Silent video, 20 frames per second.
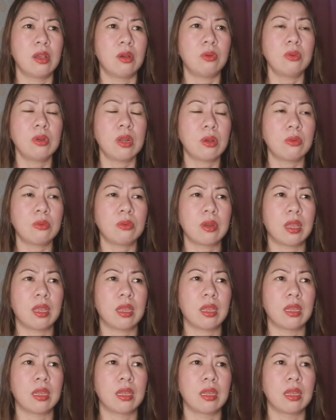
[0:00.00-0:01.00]

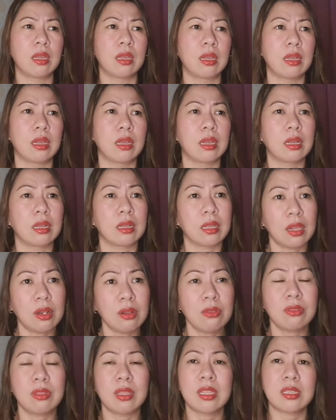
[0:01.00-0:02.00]
Unang-una,
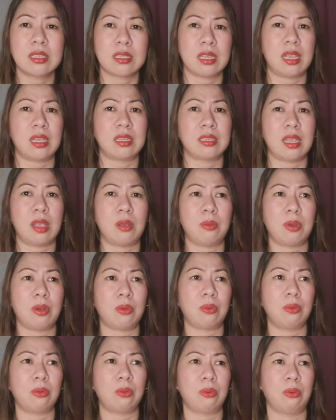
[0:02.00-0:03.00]
ganun din sa asawa
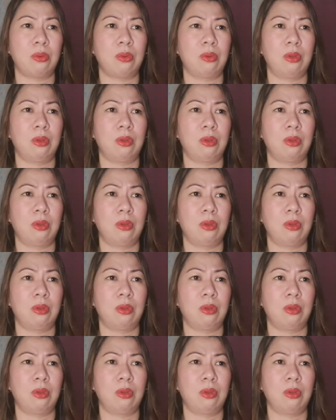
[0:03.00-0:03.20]
ko.